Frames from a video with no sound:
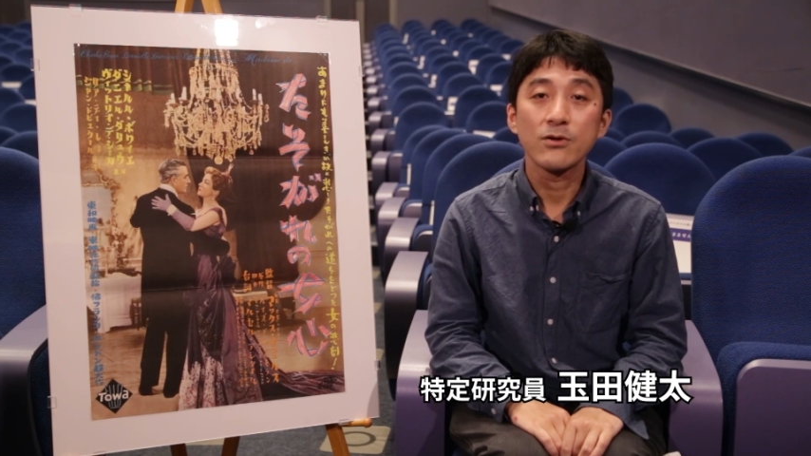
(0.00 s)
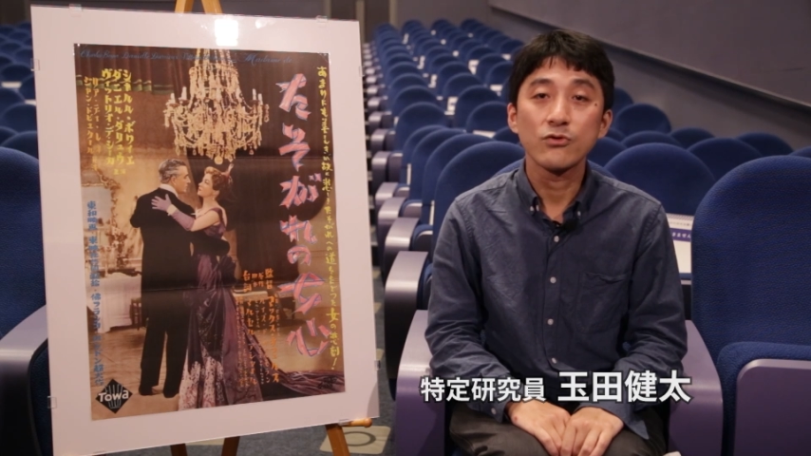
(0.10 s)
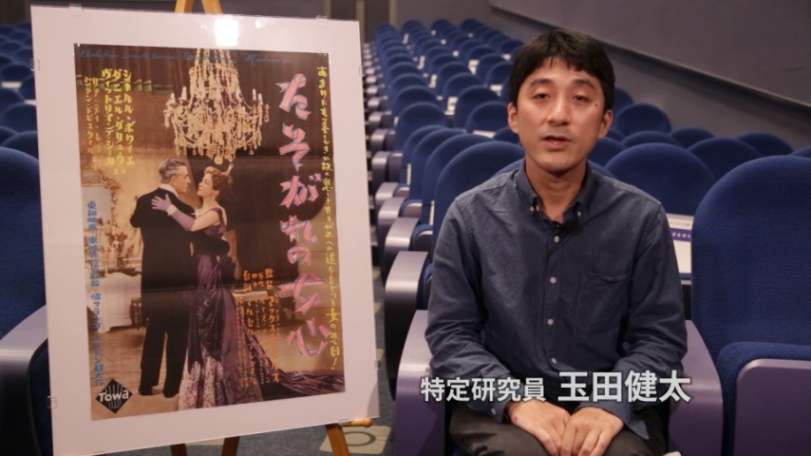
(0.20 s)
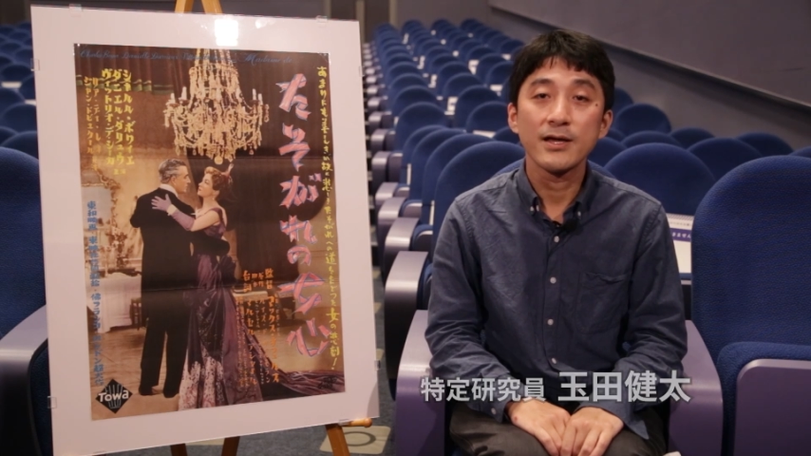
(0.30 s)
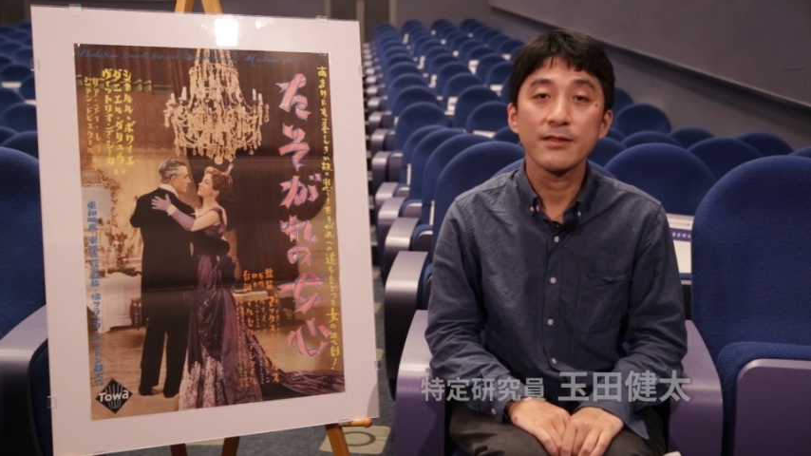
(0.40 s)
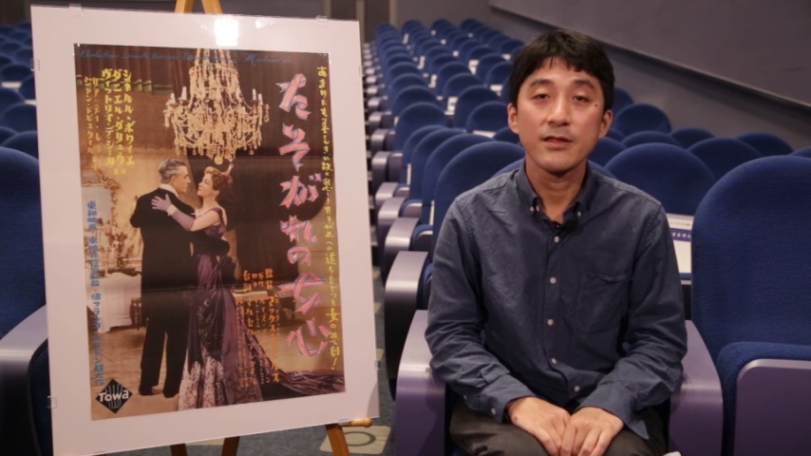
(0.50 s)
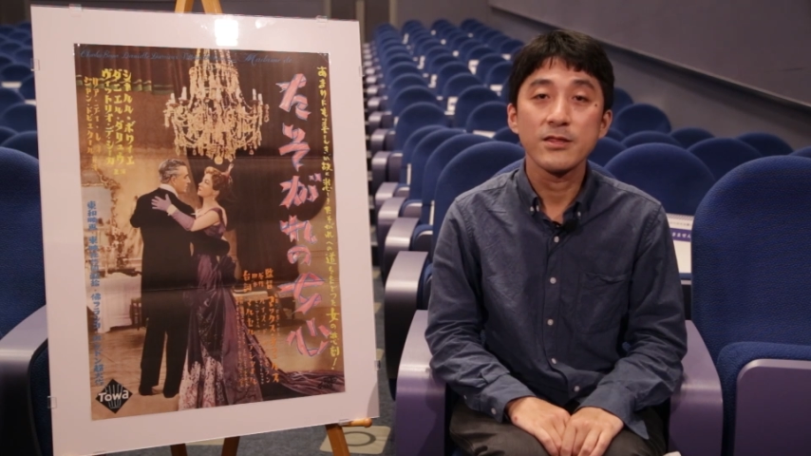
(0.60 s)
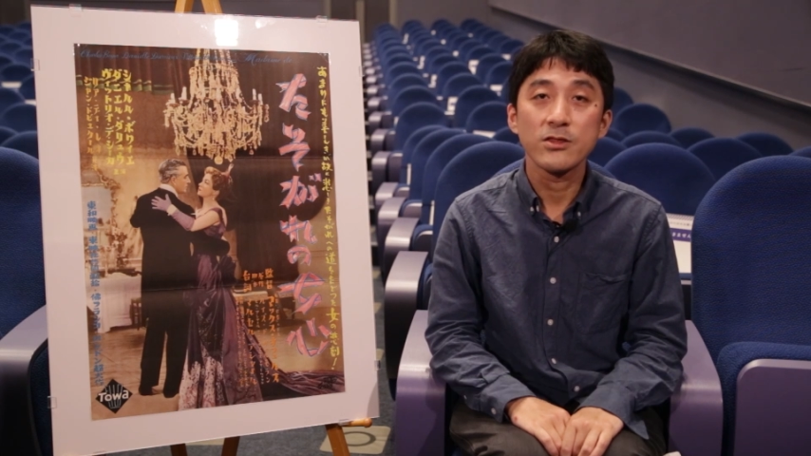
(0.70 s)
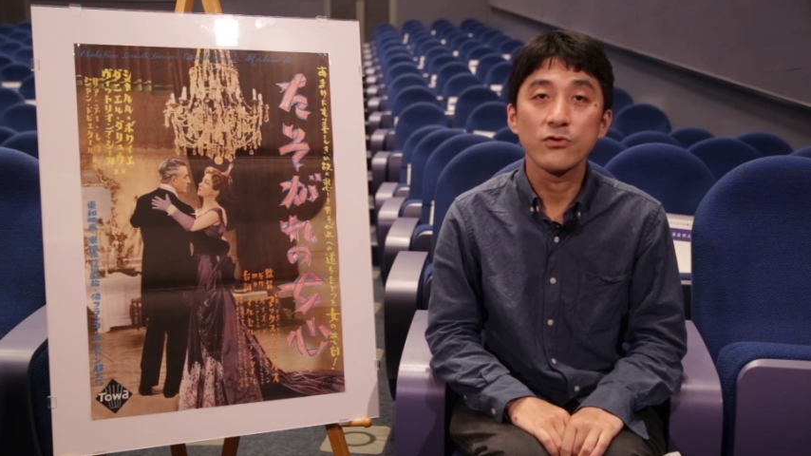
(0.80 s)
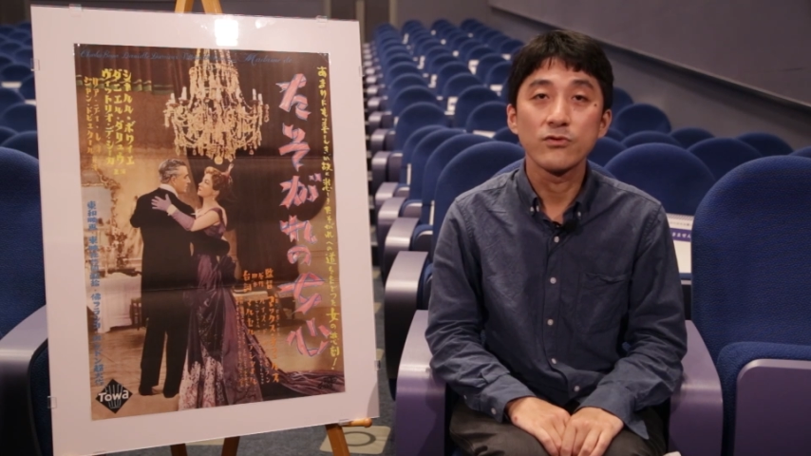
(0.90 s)
外国映画
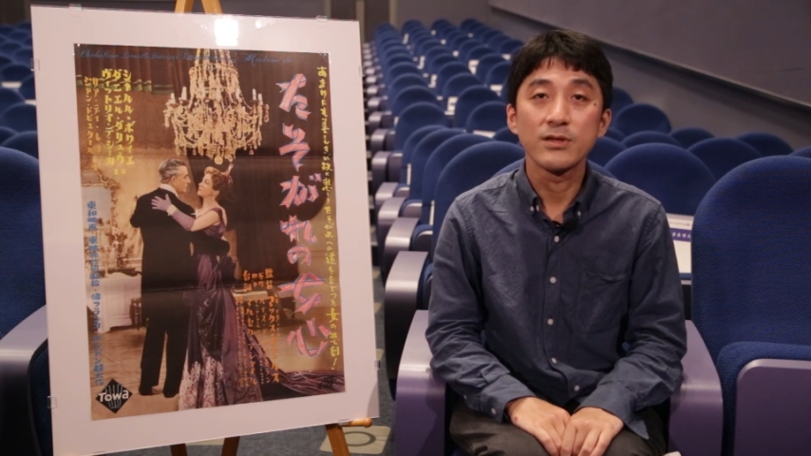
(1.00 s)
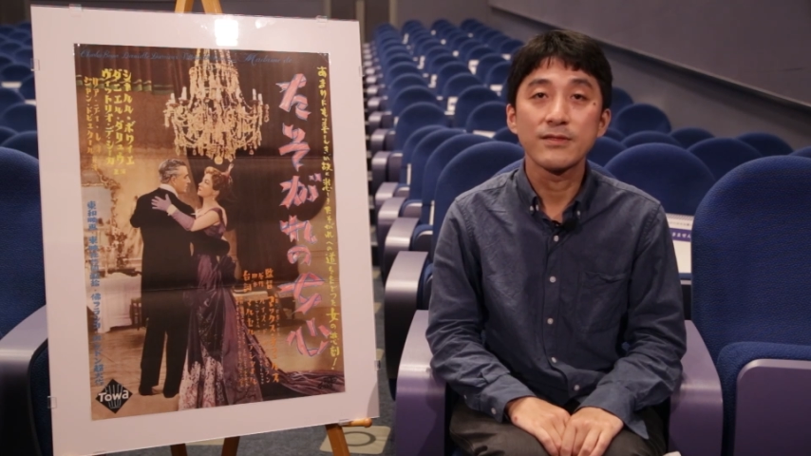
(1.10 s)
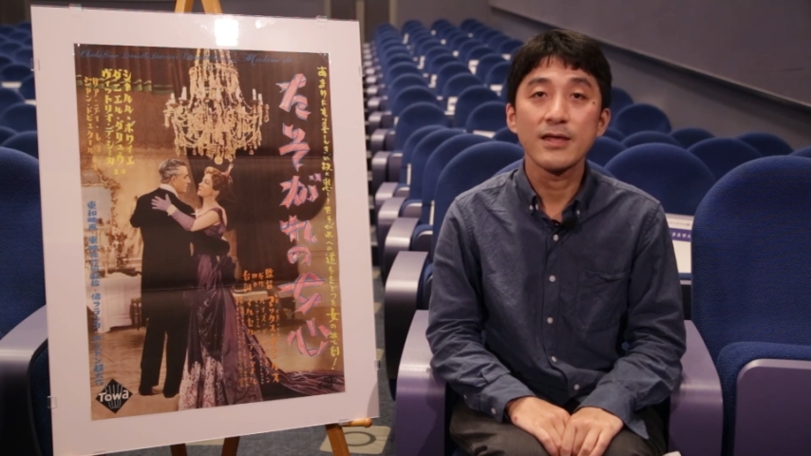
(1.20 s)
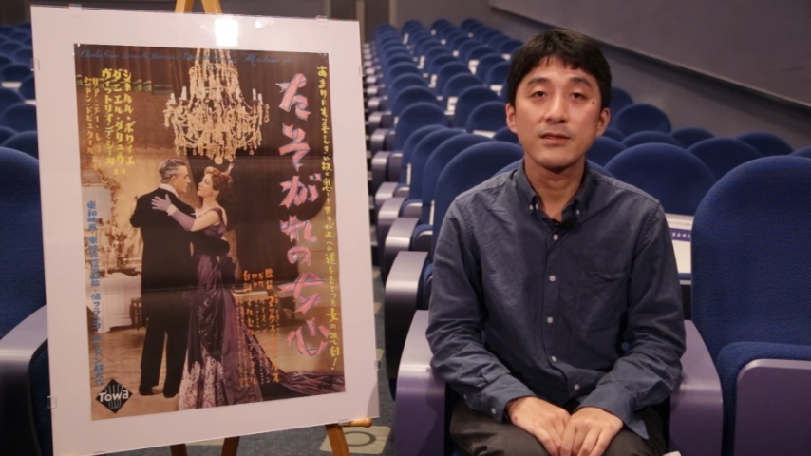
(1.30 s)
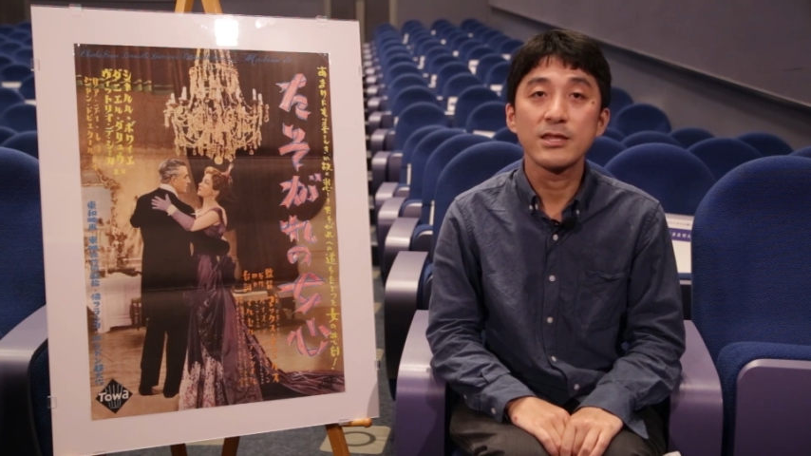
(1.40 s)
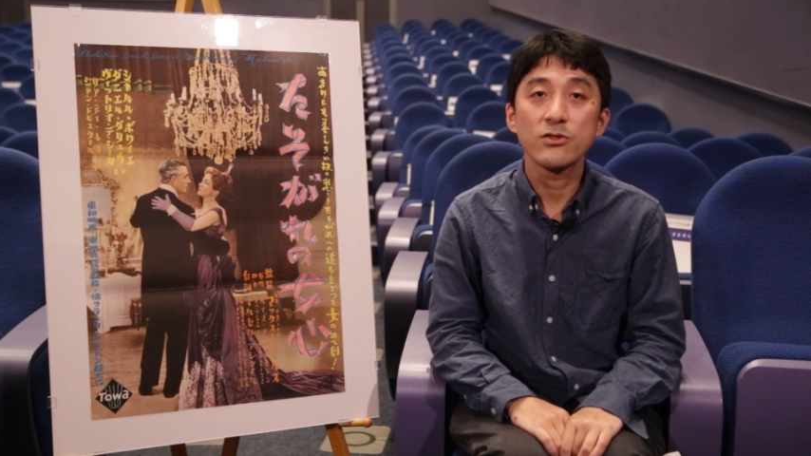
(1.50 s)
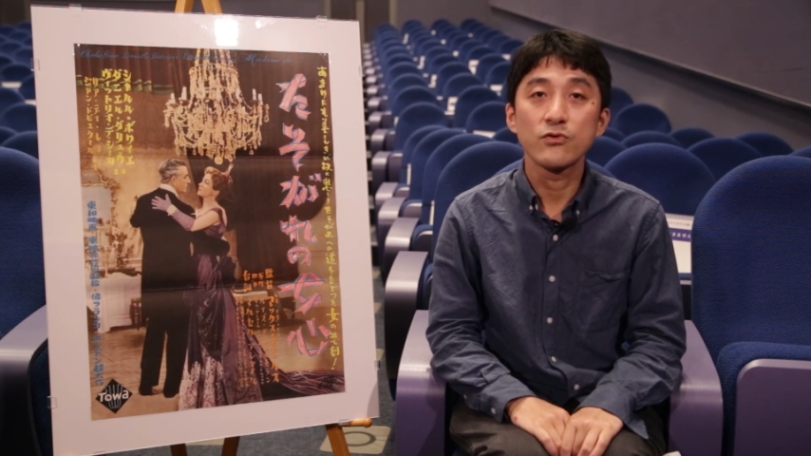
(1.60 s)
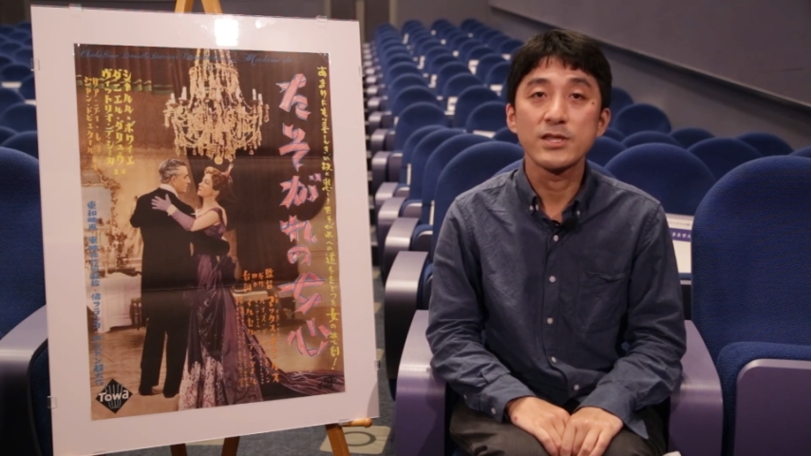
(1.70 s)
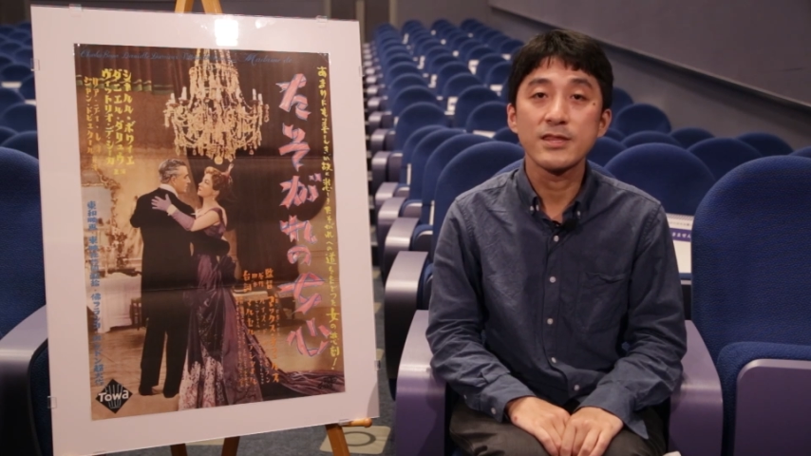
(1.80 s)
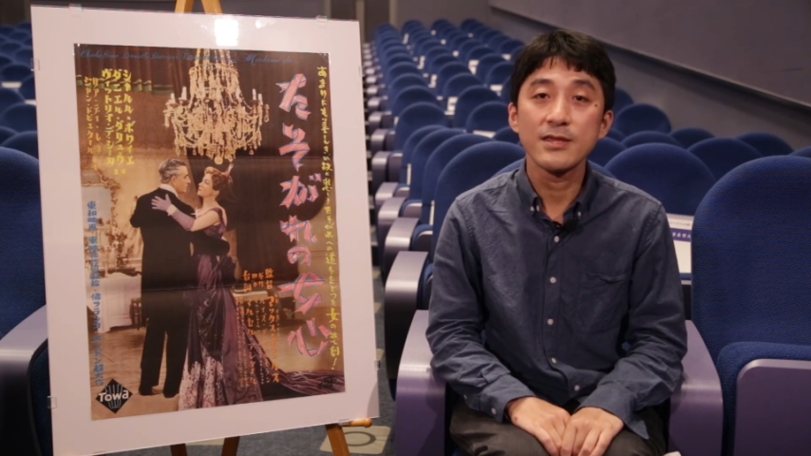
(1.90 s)
選手
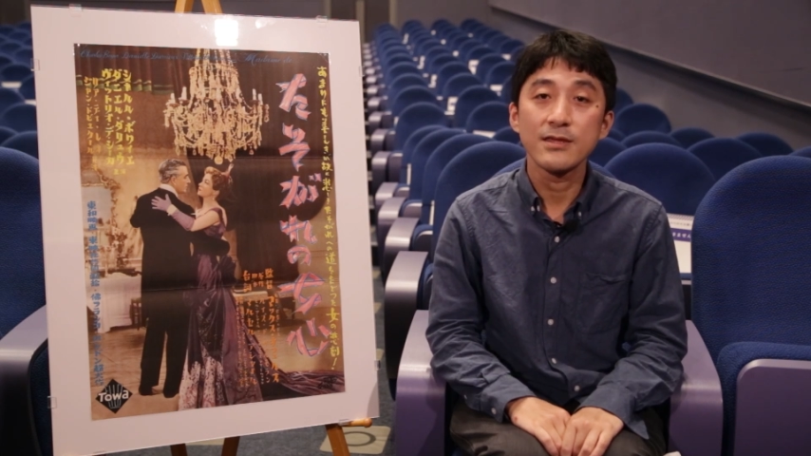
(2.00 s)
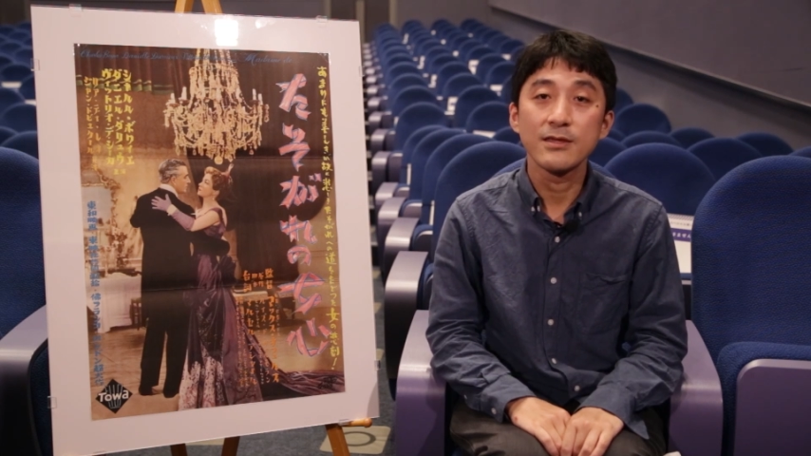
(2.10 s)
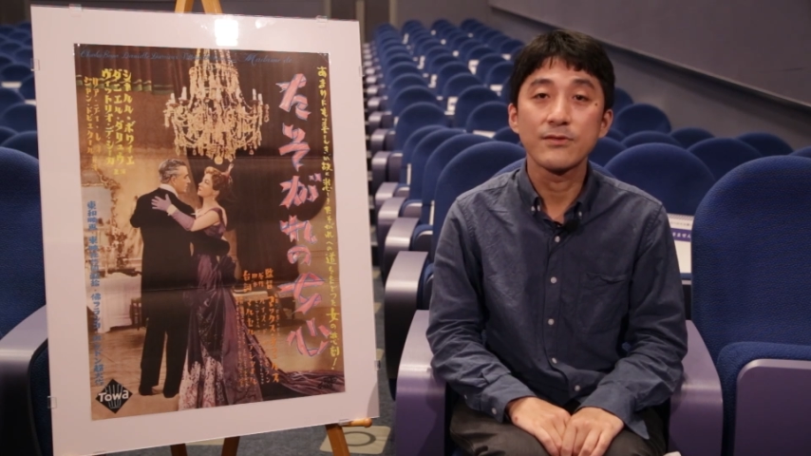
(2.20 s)
2021